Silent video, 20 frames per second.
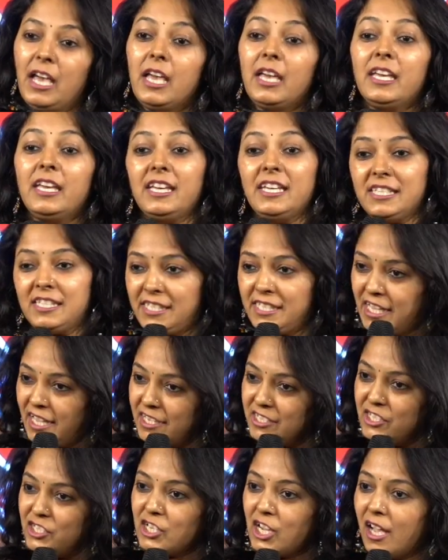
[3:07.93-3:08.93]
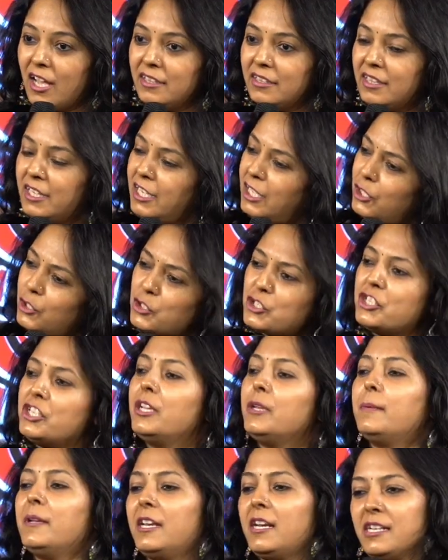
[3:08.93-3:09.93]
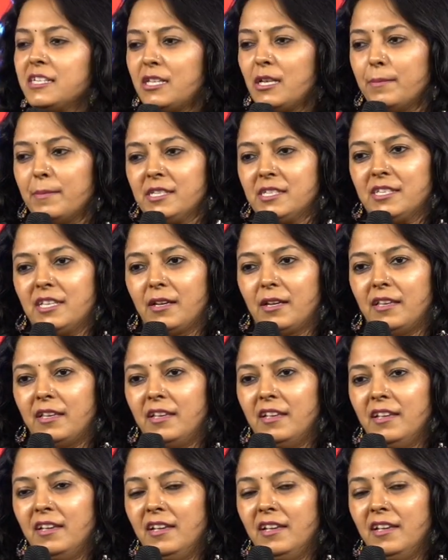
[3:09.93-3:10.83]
ही इससे अनजान थी तो शी भी ना समझ सकी